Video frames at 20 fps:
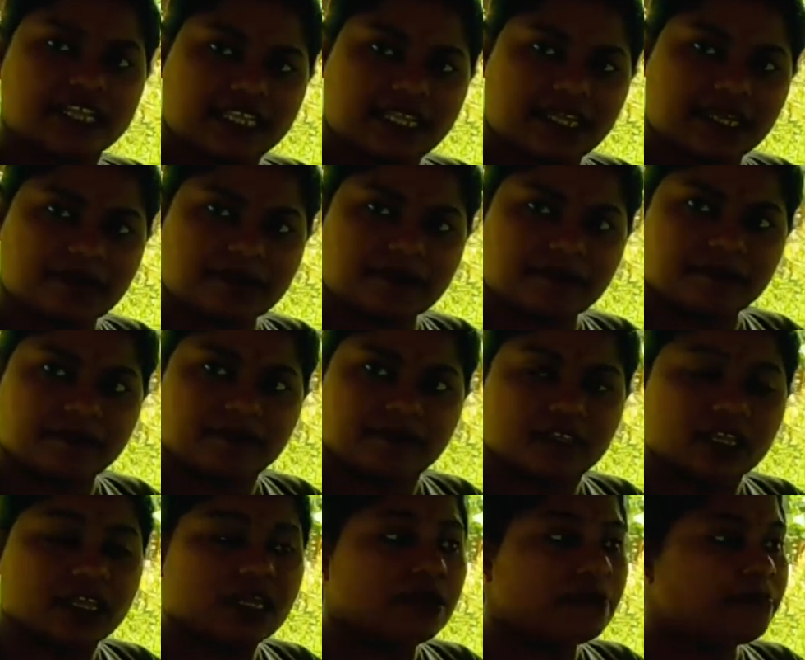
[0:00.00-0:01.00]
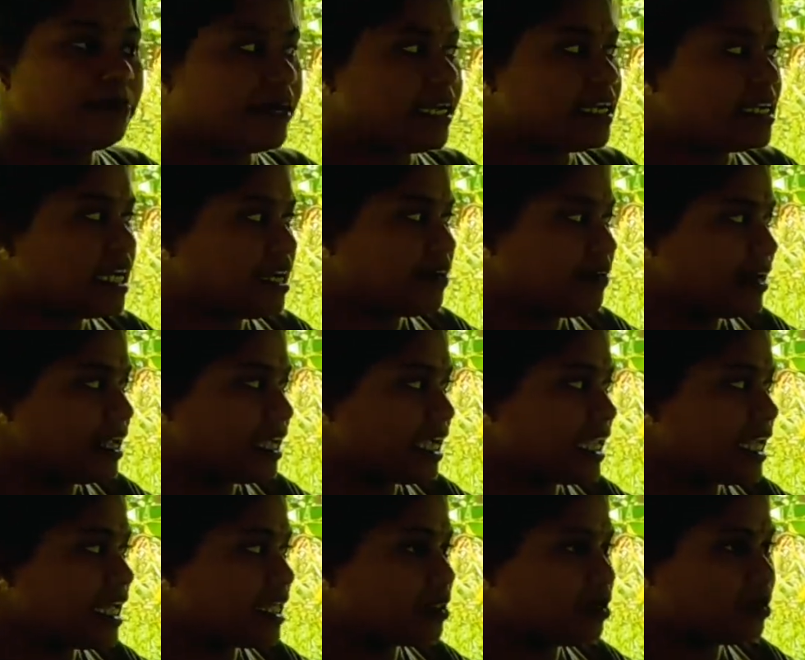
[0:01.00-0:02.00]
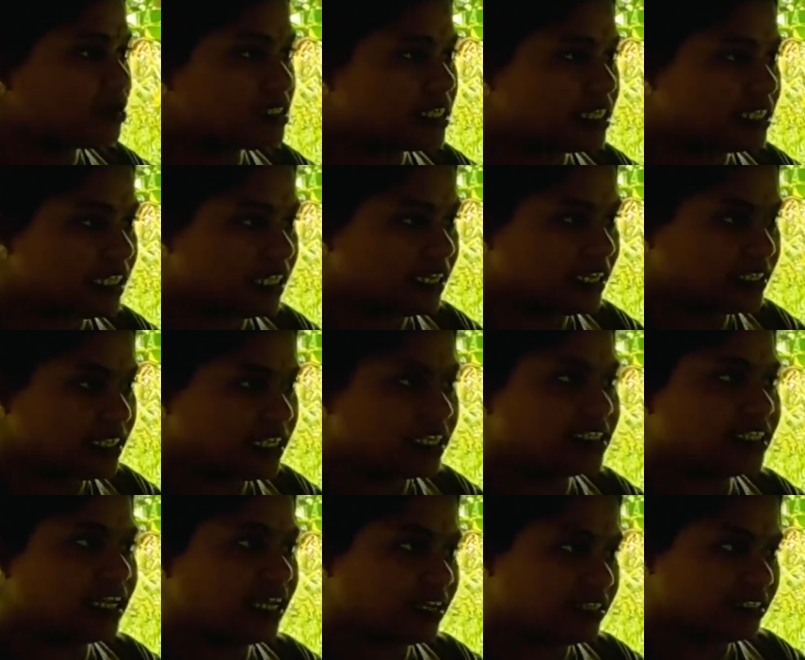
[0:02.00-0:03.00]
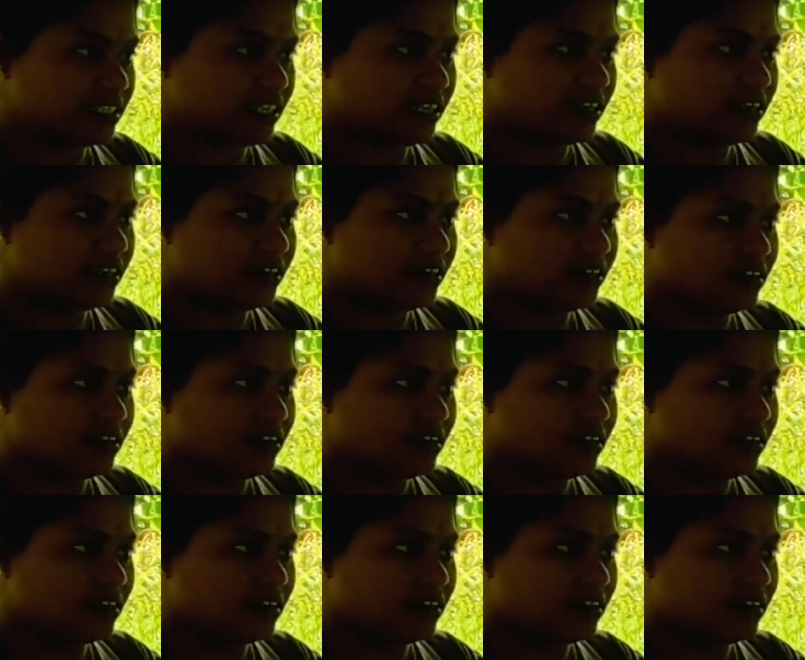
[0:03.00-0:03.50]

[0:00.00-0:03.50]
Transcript: लेते हैं बाइट करवाने के लिए दो से तीन हज़ार चार्ज है